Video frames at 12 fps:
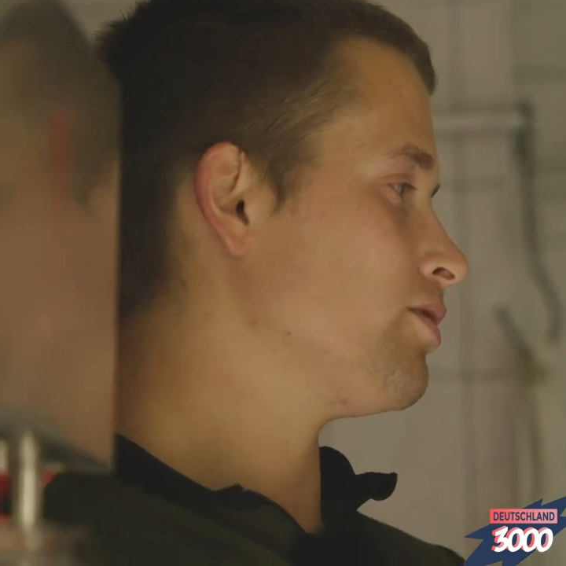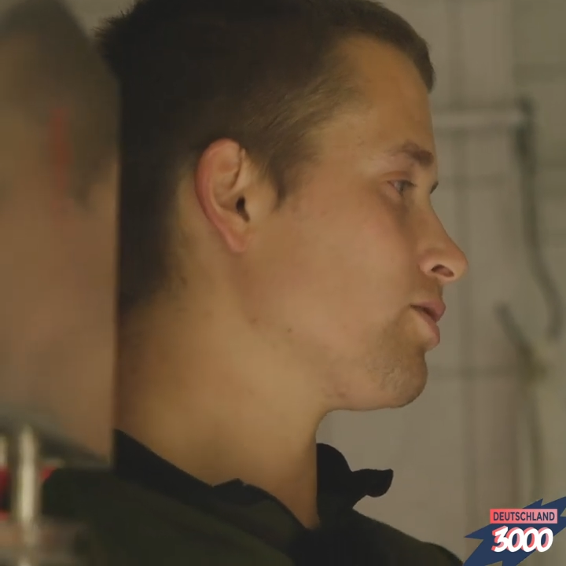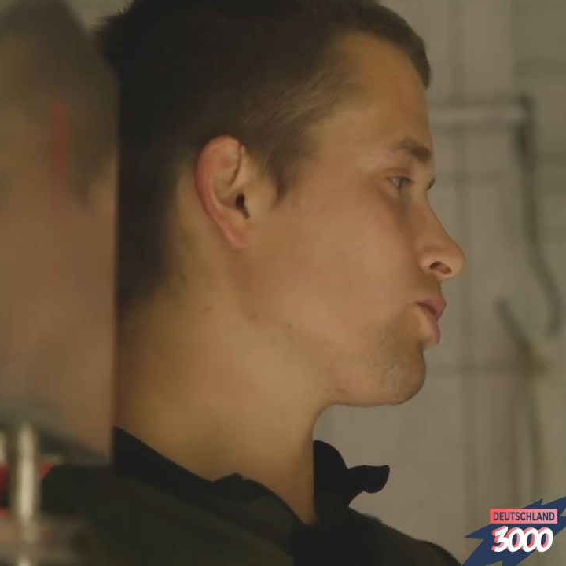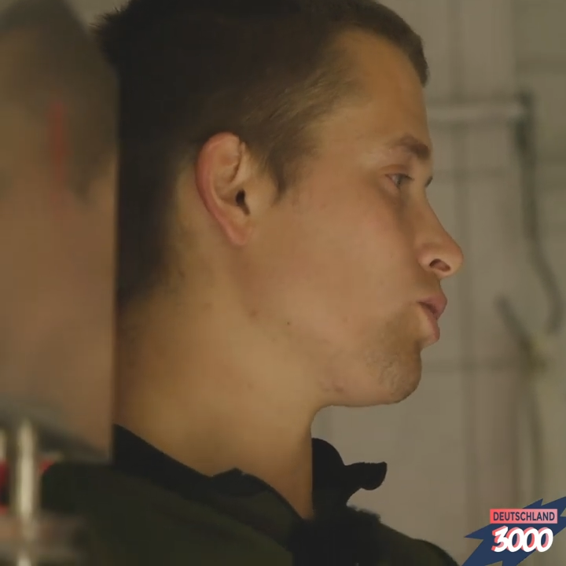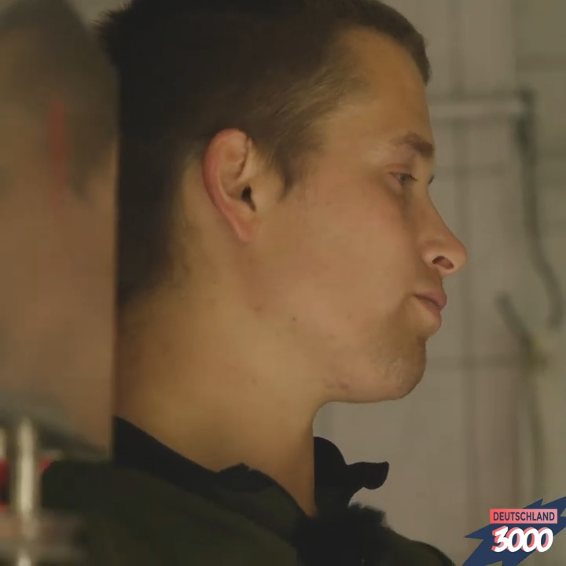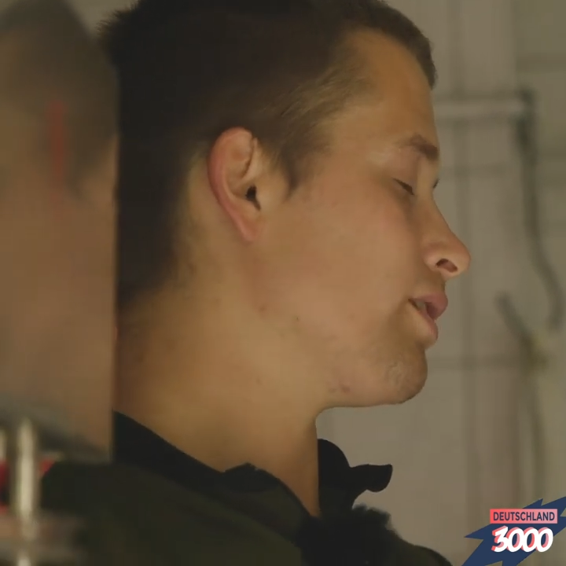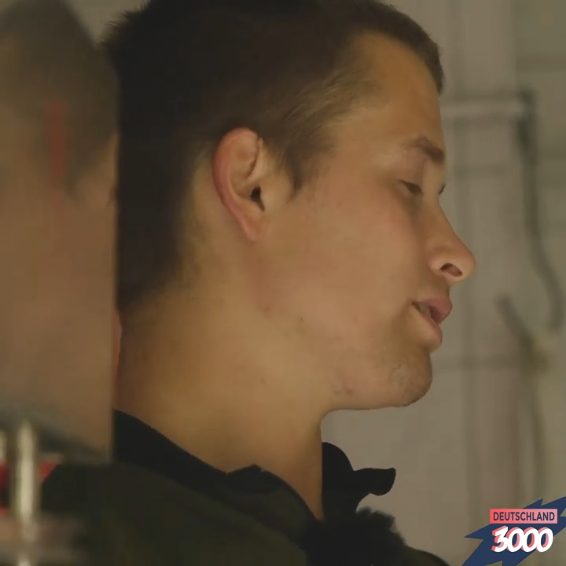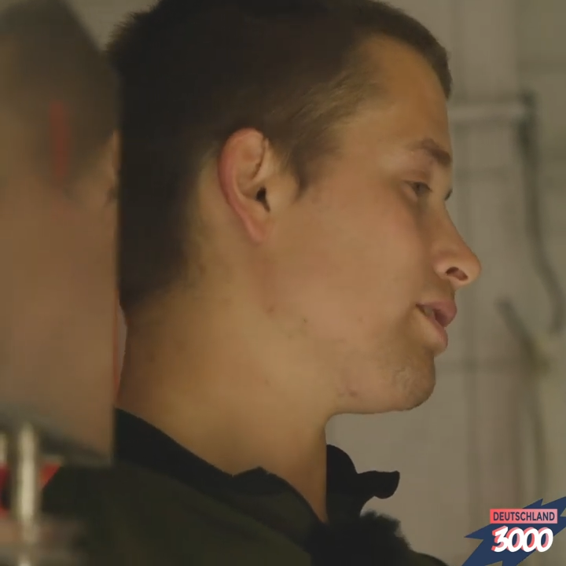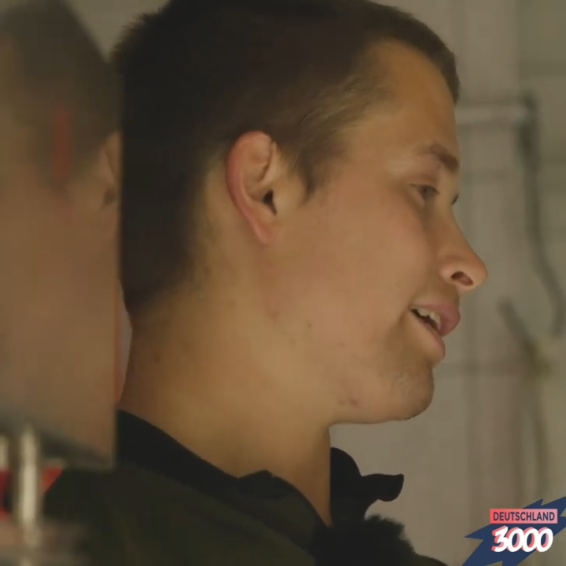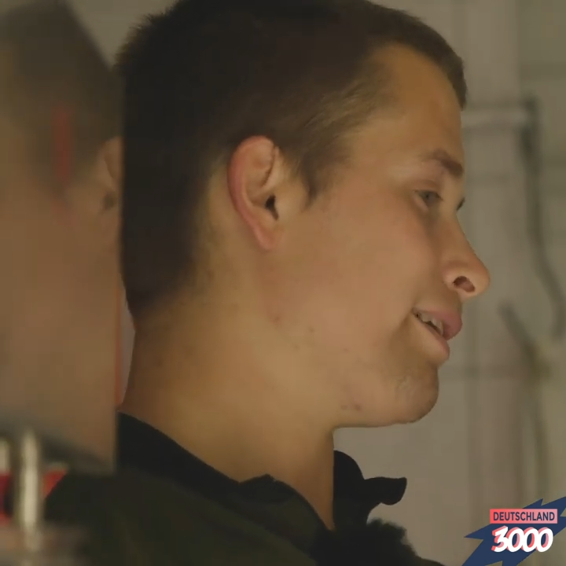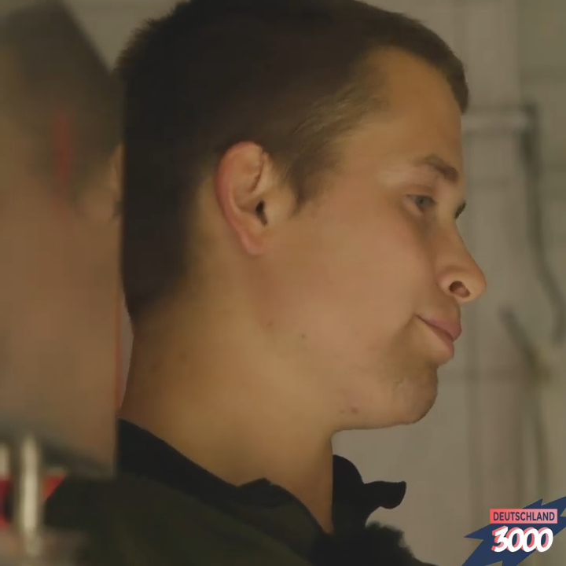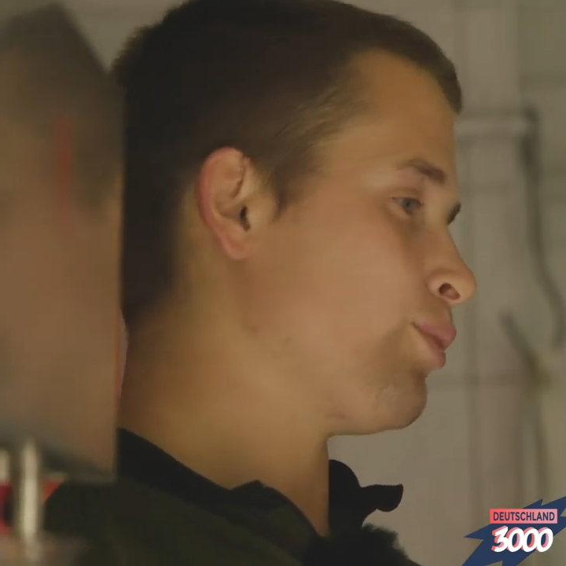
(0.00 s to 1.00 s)
Inzucht,
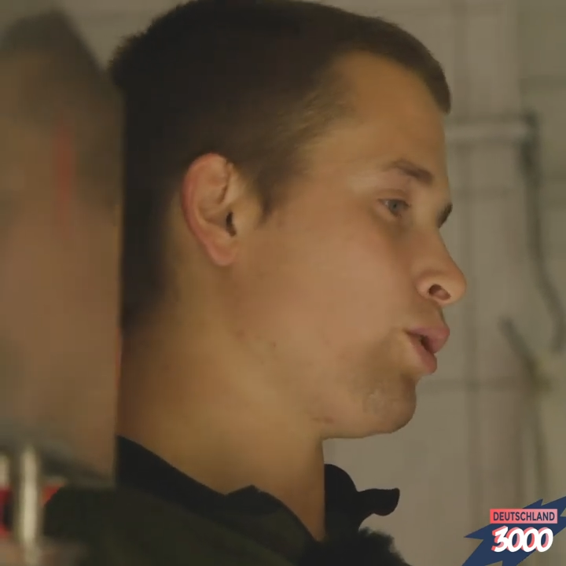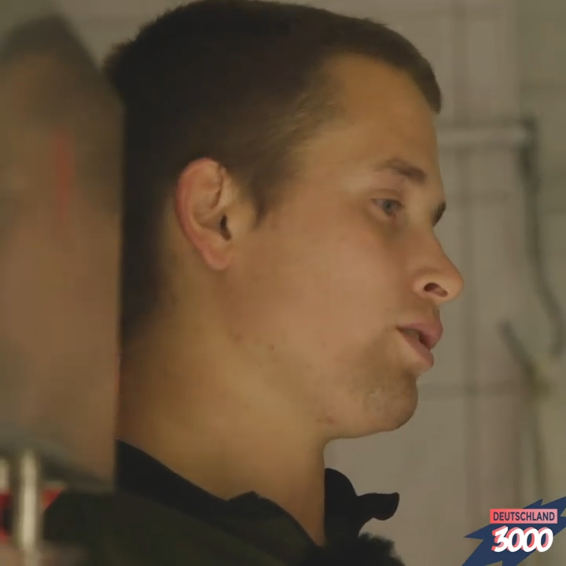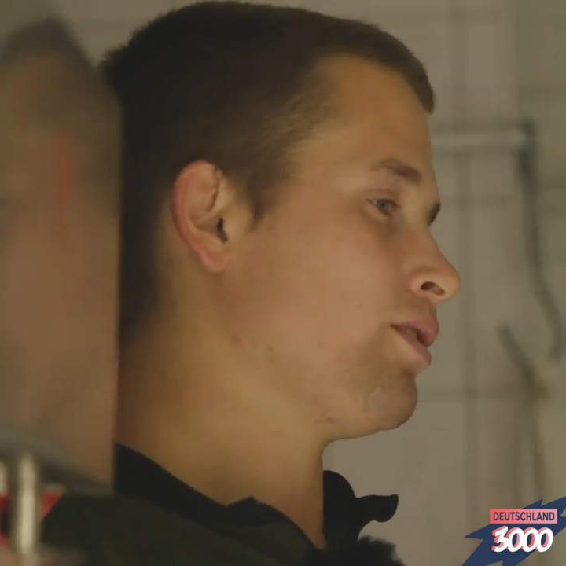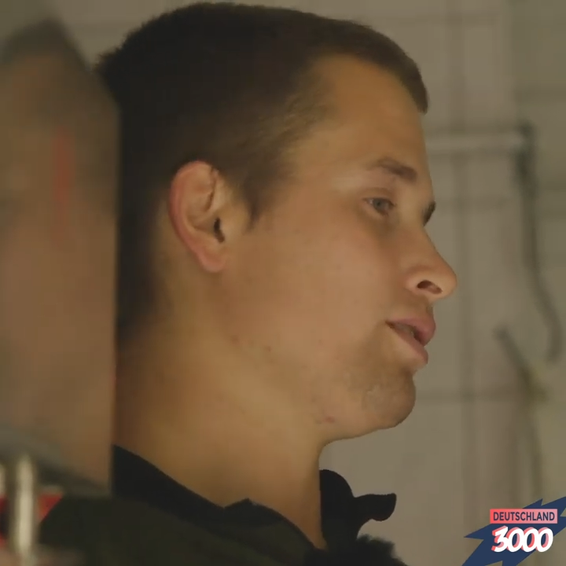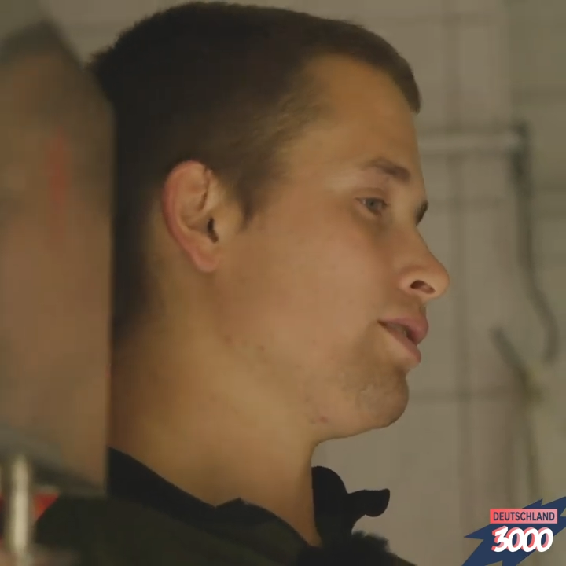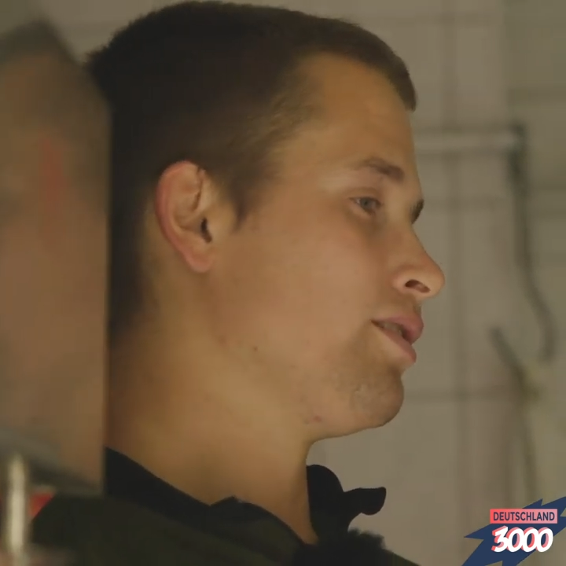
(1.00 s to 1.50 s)
wenn ein Bock